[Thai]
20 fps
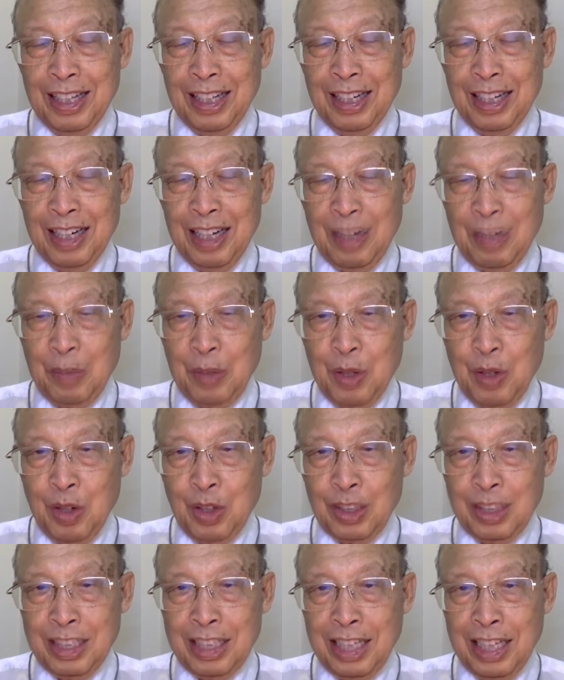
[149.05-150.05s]
แต่พี่น้อง
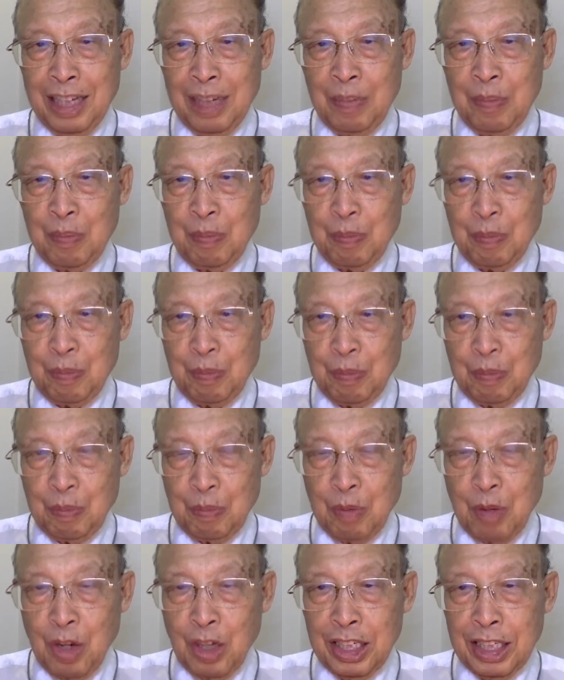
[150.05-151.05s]
สีเห็นบ
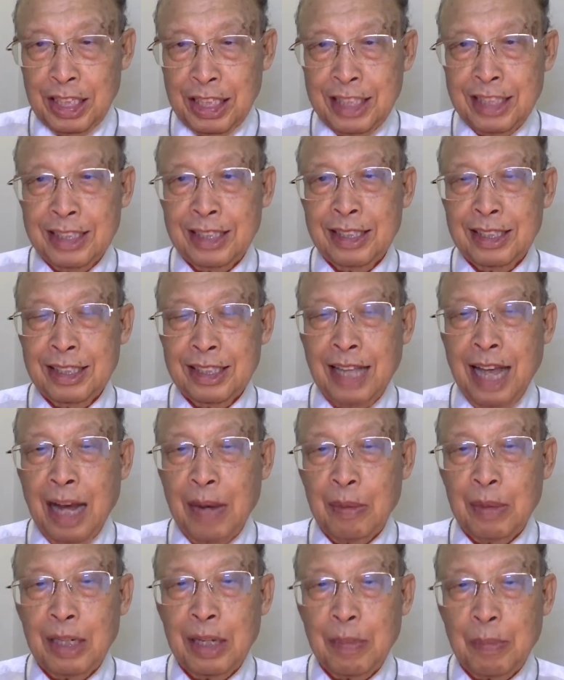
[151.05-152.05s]
อลตากมั
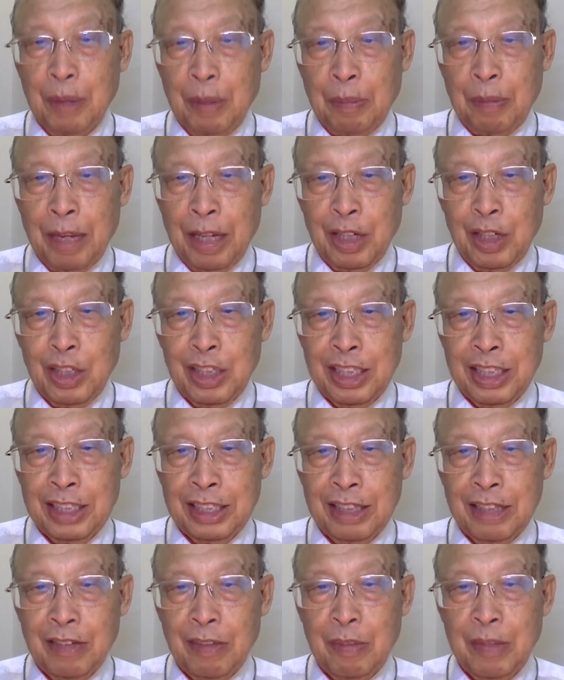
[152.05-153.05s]
นก็แปลกๆหน่อยหนึ่งแต่
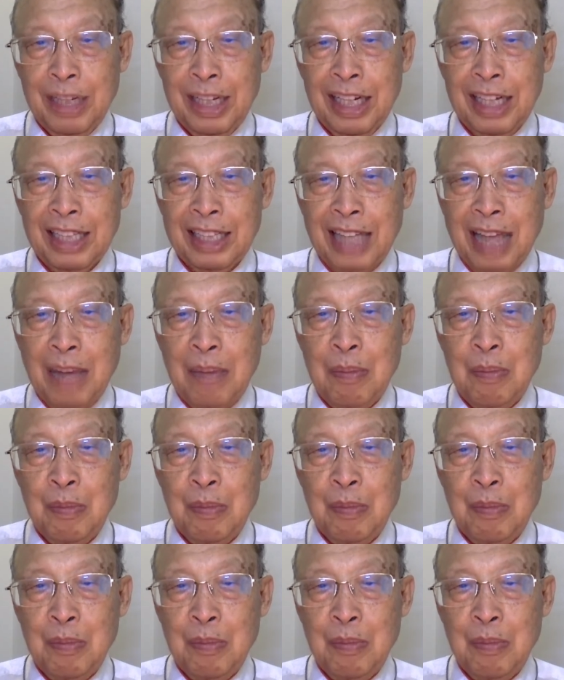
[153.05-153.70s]
ว่ายังก็ตาม